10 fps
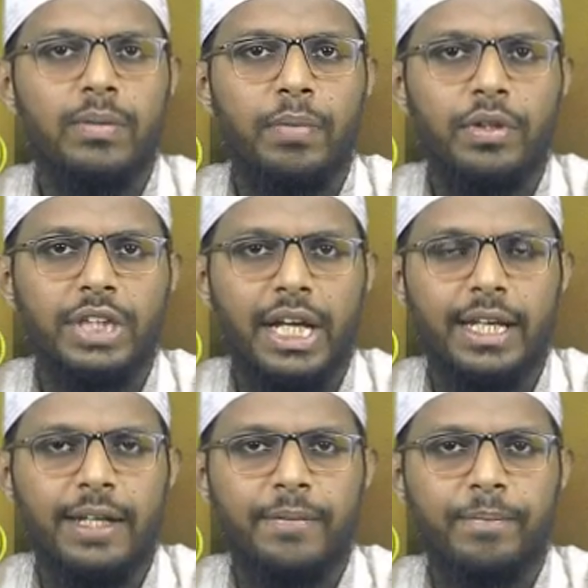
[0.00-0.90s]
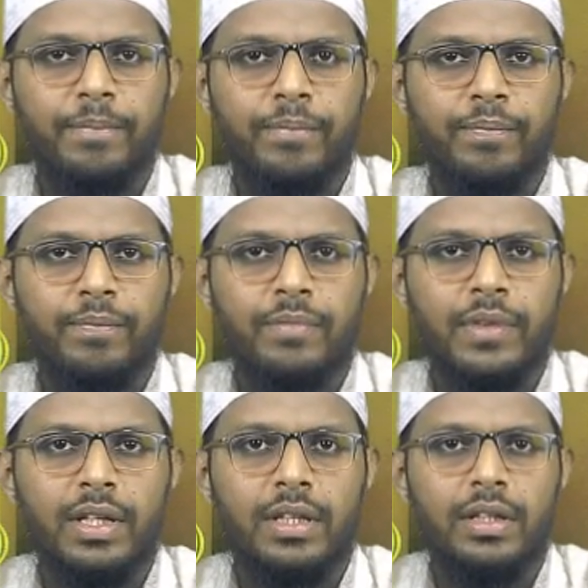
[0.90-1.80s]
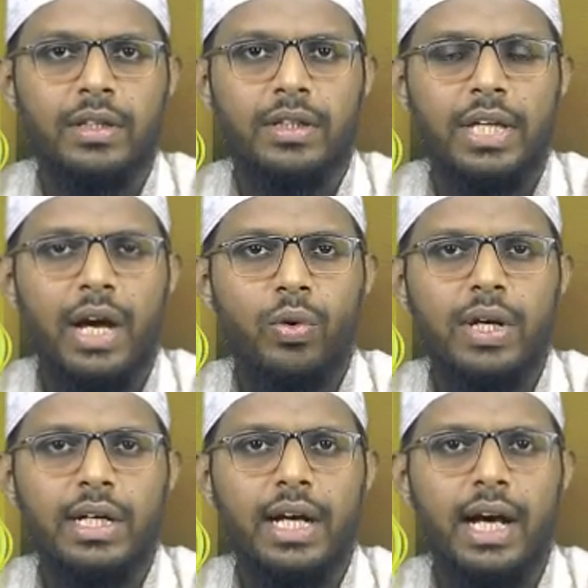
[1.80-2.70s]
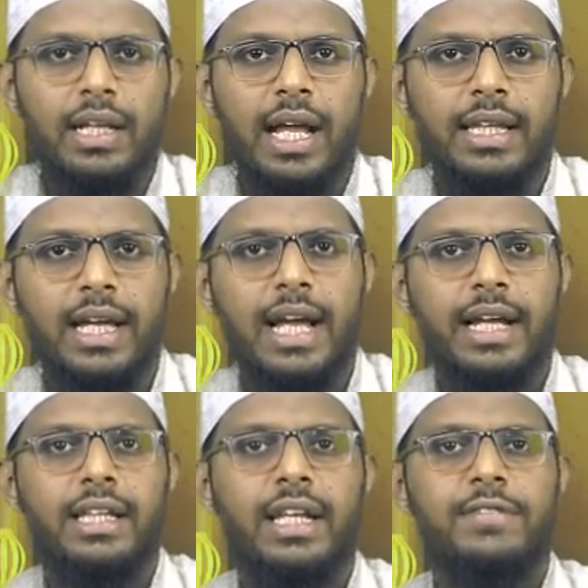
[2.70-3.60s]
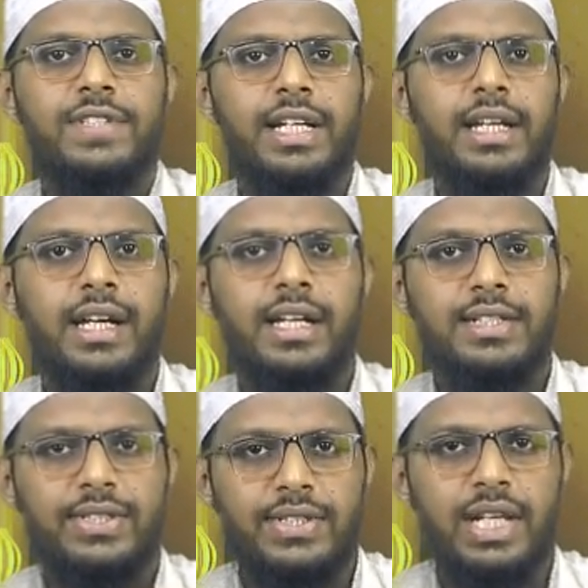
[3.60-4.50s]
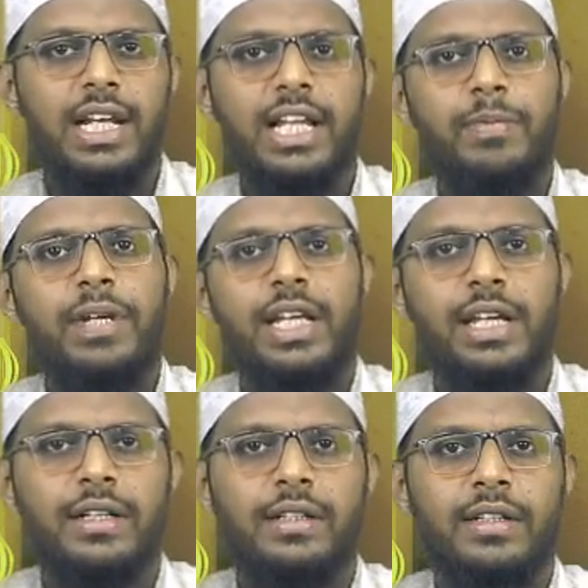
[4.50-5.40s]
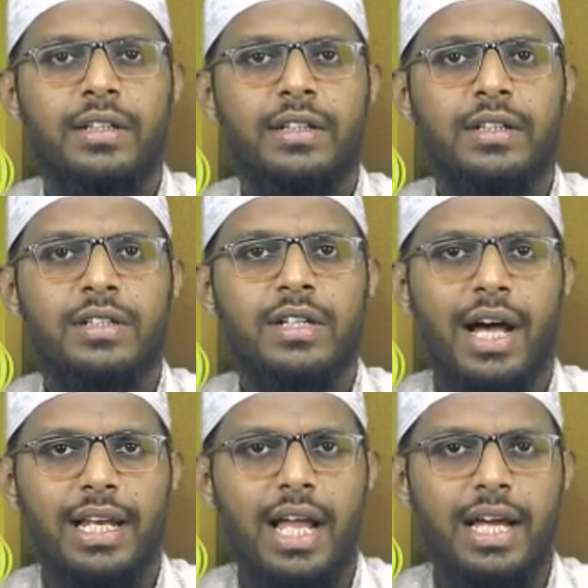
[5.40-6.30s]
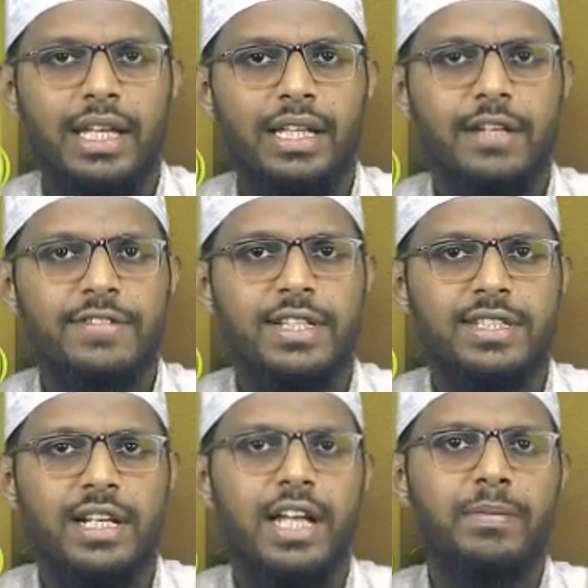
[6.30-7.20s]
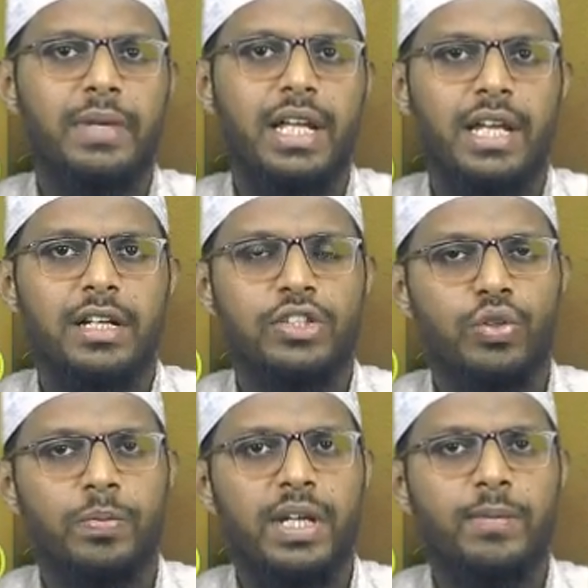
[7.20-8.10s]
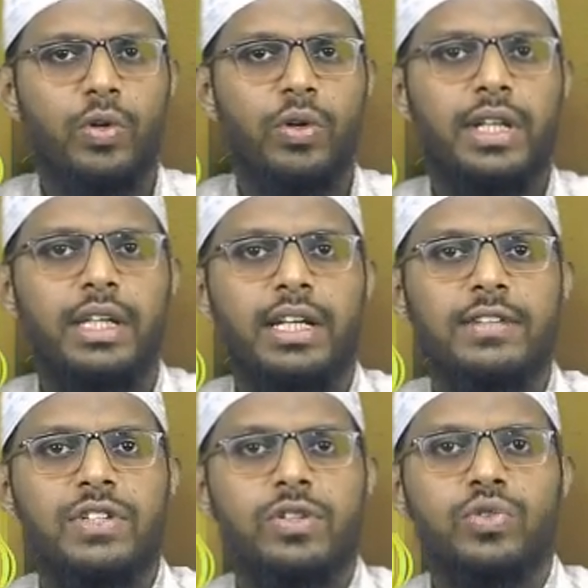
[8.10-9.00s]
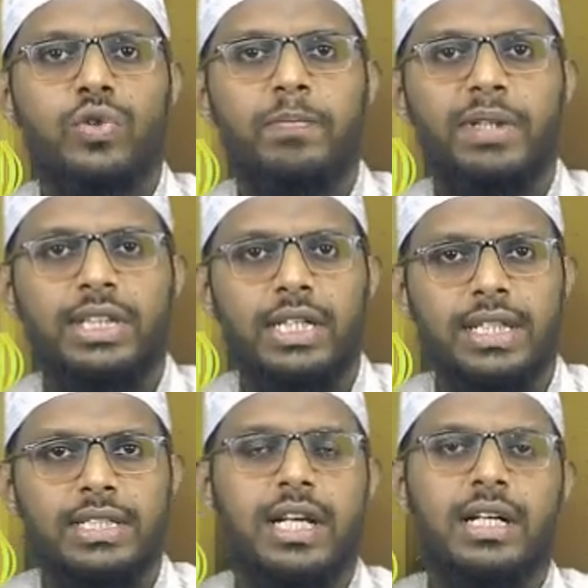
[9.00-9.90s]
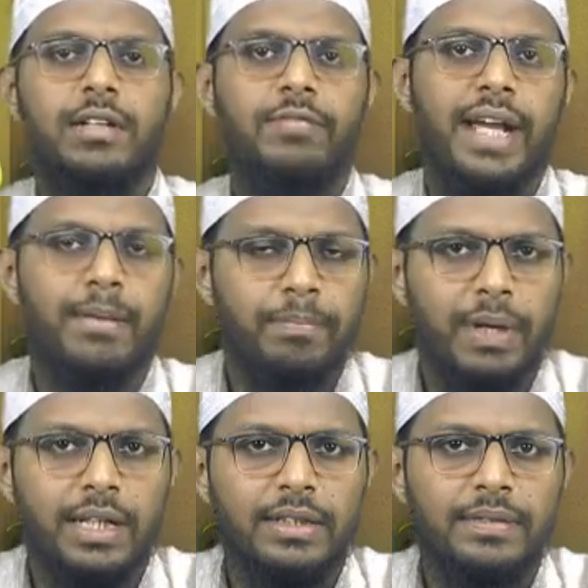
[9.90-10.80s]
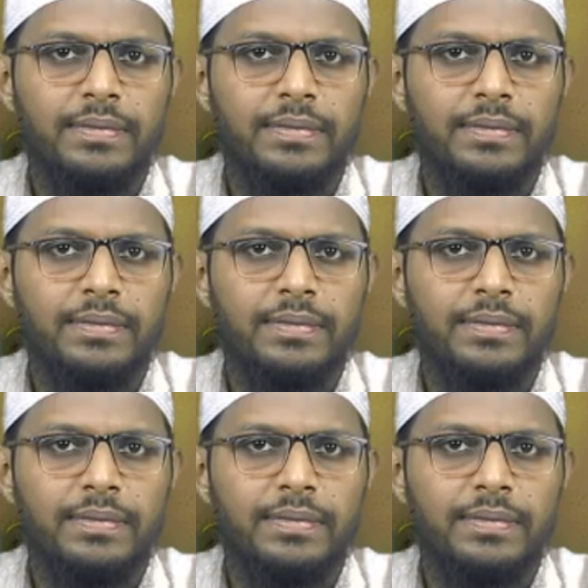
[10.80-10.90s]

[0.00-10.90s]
हम पहुंचाएंगे क्या हुआ अल्लाह ताला की तरफ से जिल्लत मिली अल्लाह की तरफ से जिल्लत मिली सुप्रीम कोर्ट की तरफ से उसको पचास हजार का फाइन पड़ा